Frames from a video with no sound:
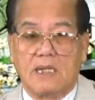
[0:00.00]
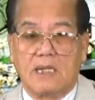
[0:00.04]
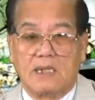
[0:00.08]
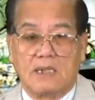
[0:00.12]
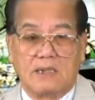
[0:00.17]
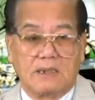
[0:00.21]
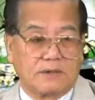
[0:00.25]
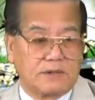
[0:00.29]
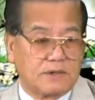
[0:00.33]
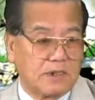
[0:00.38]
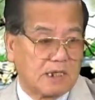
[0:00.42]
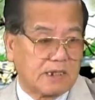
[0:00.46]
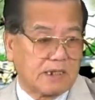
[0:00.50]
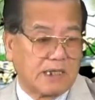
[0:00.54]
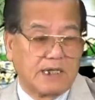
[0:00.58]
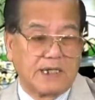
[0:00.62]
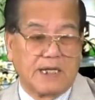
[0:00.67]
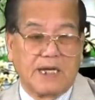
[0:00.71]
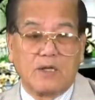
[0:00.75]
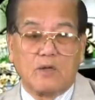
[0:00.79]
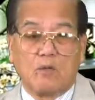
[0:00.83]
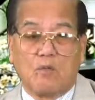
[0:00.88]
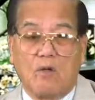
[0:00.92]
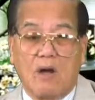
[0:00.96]
Trước khi
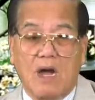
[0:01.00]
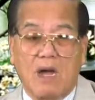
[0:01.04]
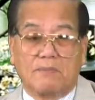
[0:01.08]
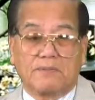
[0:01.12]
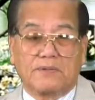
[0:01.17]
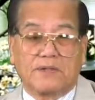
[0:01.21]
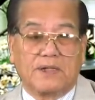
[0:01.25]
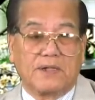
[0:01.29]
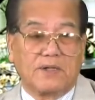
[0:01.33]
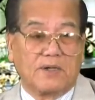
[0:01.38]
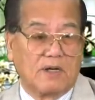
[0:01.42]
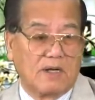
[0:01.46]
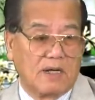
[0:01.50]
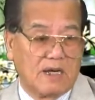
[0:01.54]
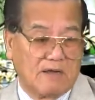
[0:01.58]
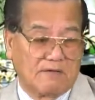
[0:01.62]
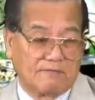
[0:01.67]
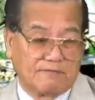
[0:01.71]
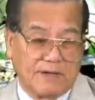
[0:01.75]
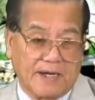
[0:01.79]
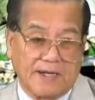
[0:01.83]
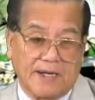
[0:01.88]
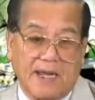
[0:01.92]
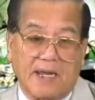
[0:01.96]
đến Guam thì nó lại
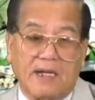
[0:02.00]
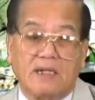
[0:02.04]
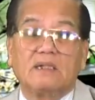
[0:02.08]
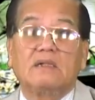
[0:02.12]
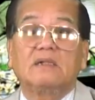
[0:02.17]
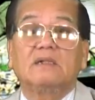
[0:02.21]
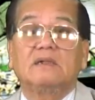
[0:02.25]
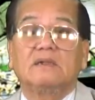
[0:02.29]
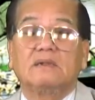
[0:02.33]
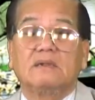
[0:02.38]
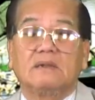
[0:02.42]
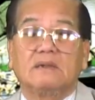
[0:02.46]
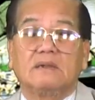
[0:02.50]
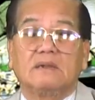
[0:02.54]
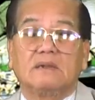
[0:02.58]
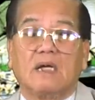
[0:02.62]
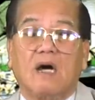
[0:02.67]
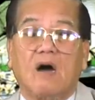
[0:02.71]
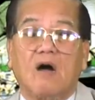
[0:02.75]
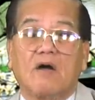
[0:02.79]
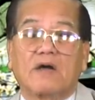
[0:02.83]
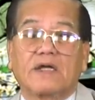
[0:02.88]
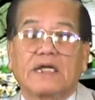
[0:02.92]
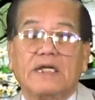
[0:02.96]
phải đến
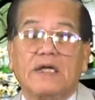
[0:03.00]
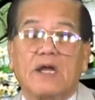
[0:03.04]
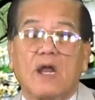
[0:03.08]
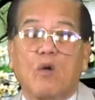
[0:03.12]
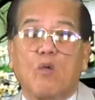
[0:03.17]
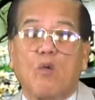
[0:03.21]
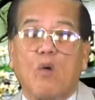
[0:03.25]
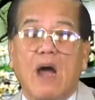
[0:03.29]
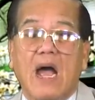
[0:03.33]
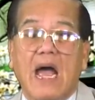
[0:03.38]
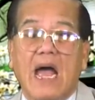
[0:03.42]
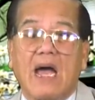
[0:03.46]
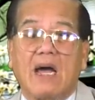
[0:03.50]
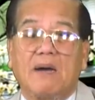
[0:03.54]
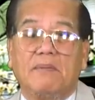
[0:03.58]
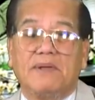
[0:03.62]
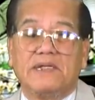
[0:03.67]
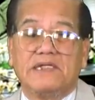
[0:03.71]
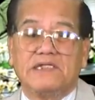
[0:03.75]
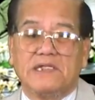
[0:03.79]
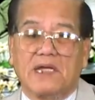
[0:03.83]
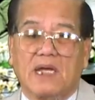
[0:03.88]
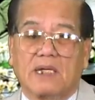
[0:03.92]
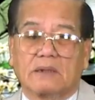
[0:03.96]
Okinawa ở
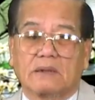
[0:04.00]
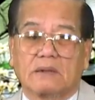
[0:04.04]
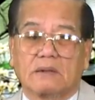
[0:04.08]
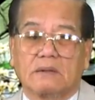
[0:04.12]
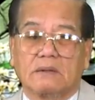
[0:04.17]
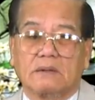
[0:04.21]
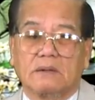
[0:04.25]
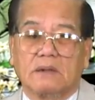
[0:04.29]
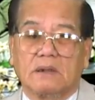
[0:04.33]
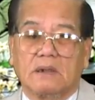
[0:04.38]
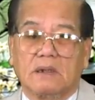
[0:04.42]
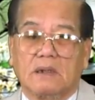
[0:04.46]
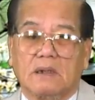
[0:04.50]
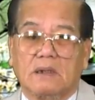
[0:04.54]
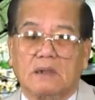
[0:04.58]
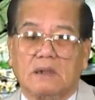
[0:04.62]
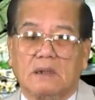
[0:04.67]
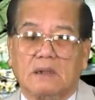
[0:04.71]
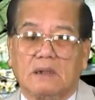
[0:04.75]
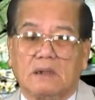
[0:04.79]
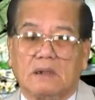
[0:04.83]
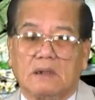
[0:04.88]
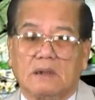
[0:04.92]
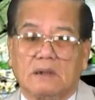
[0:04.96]
bên Nhật.
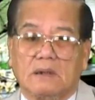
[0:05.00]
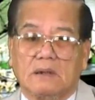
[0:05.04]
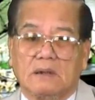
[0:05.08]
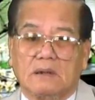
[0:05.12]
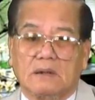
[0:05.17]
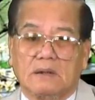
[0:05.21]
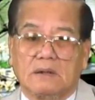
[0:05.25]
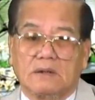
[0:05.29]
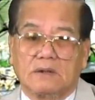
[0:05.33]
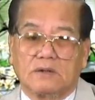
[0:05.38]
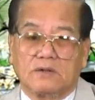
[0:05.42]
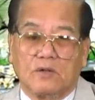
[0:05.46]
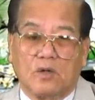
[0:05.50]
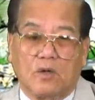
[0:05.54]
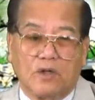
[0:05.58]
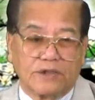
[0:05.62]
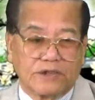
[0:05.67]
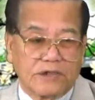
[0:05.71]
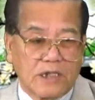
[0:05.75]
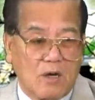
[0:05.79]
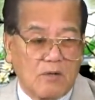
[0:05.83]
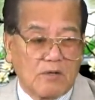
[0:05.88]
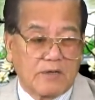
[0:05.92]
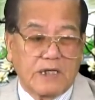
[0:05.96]
Rồi
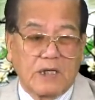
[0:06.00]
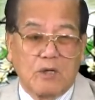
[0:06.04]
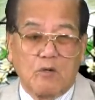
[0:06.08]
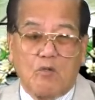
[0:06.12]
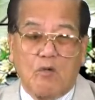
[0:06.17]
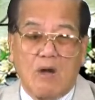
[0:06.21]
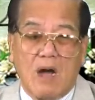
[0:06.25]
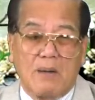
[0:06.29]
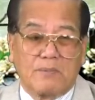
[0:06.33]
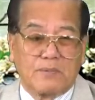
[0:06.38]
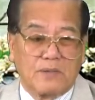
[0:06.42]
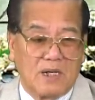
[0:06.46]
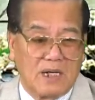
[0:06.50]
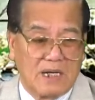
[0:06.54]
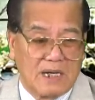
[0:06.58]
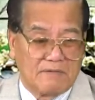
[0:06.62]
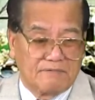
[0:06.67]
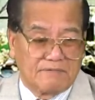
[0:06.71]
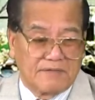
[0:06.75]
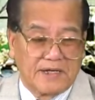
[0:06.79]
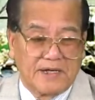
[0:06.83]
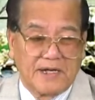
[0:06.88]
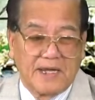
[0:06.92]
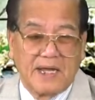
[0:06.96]
sau khi Guam nó lại
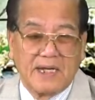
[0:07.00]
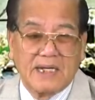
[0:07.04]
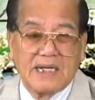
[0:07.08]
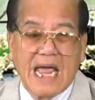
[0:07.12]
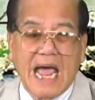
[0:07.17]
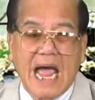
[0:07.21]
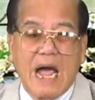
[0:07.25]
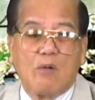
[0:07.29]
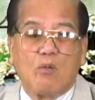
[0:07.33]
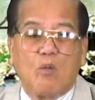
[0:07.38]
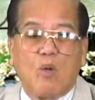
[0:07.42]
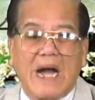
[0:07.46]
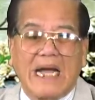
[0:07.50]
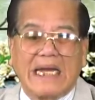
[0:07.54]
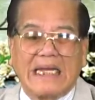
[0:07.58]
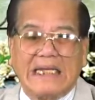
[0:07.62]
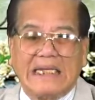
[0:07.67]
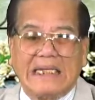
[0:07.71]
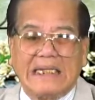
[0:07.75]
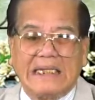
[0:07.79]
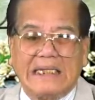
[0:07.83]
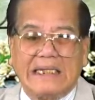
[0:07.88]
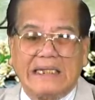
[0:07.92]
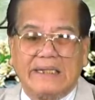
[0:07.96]
phải đến
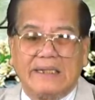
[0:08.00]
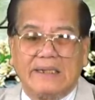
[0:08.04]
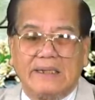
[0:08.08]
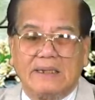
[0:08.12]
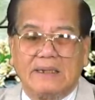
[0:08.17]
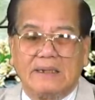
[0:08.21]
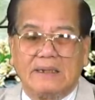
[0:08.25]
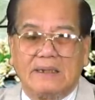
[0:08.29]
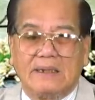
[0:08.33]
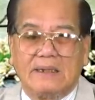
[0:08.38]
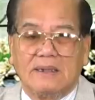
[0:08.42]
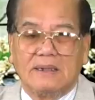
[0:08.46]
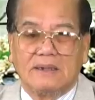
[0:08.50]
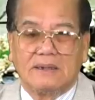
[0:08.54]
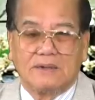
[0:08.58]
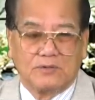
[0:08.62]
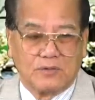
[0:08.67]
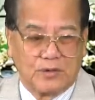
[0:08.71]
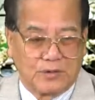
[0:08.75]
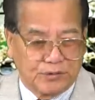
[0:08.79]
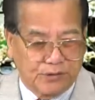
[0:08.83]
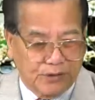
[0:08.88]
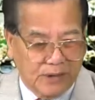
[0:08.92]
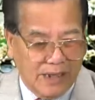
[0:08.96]
Hawaii.
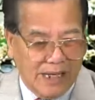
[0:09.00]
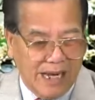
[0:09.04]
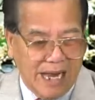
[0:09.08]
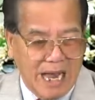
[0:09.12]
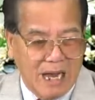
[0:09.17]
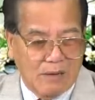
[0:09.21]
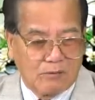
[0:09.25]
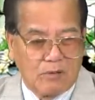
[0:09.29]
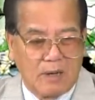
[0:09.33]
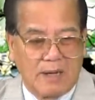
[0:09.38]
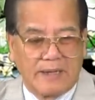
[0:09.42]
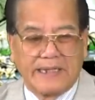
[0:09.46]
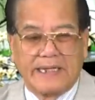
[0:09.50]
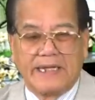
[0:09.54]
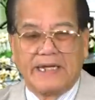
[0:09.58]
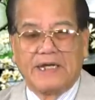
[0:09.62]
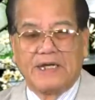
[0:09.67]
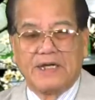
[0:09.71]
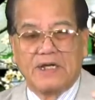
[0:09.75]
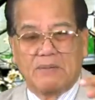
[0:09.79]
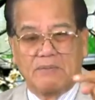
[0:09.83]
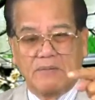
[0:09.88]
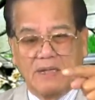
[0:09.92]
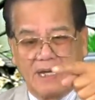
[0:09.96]
Rồi từ Hawaii
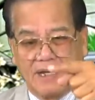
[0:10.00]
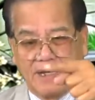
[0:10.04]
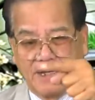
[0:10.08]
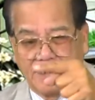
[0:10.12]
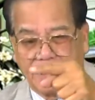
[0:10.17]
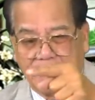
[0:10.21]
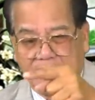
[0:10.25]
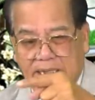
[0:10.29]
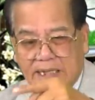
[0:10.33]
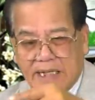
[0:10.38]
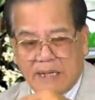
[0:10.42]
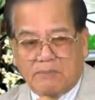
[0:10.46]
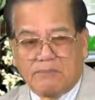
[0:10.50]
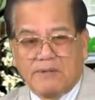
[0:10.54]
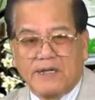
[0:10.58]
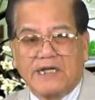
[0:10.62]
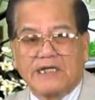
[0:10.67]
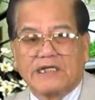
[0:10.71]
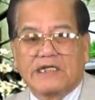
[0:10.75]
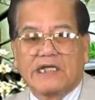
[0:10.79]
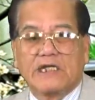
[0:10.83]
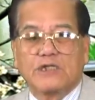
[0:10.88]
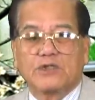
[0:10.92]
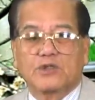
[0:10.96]
nó mới lại đi 5.000
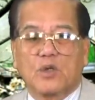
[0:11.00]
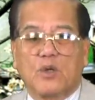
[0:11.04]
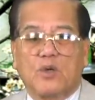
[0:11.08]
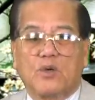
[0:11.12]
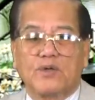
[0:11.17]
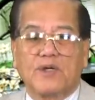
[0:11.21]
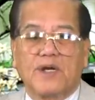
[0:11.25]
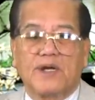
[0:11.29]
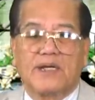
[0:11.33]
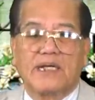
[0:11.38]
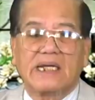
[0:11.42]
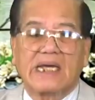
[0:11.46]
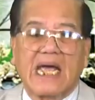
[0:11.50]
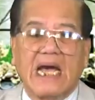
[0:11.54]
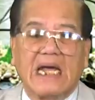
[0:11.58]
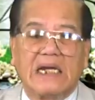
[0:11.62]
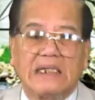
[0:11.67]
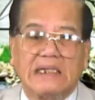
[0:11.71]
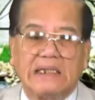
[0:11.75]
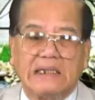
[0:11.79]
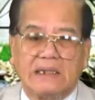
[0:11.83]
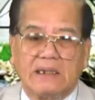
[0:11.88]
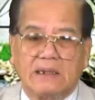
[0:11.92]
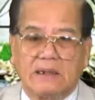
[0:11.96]
cây số nó đến
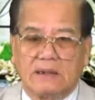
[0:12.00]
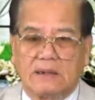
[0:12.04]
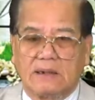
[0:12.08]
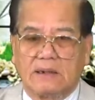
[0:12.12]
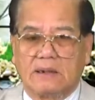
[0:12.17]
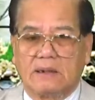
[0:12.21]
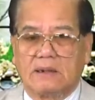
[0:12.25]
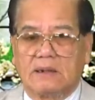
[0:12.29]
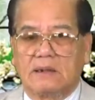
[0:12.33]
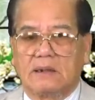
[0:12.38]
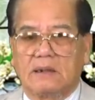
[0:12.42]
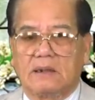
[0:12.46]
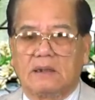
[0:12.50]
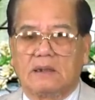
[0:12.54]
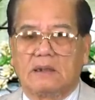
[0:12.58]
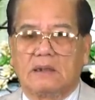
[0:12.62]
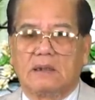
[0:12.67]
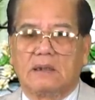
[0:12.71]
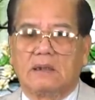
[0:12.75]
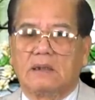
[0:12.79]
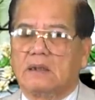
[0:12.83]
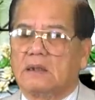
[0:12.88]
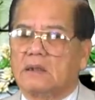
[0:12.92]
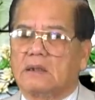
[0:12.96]
Cali.
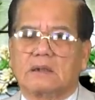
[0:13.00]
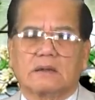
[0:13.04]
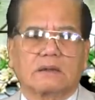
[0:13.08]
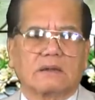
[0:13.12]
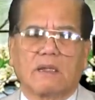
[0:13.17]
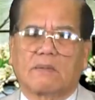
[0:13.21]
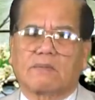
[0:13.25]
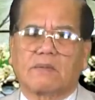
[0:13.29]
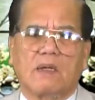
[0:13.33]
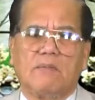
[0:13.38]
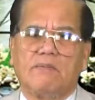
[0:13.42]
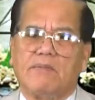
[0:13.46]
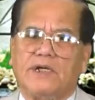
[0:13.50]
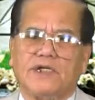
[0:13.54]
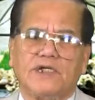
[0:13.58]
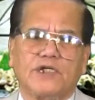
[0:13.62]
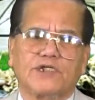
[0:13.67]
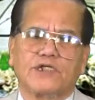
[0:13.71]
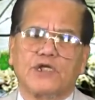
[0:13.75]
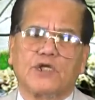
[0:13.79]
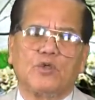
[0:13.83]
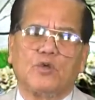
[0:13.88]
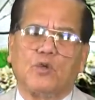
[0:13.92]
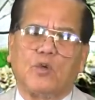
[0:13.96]
Tập Cận Bình nó
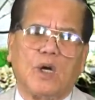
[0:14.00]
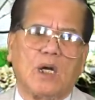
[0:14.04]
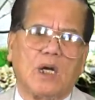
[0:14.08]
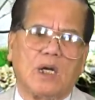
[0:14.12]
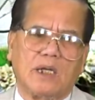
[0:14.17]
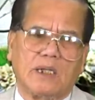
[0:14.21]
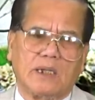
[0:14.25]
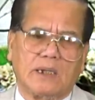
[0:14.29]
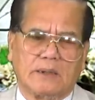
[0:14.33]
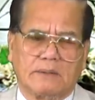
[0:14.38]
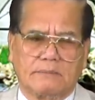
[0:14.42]
chưa đủ hơi.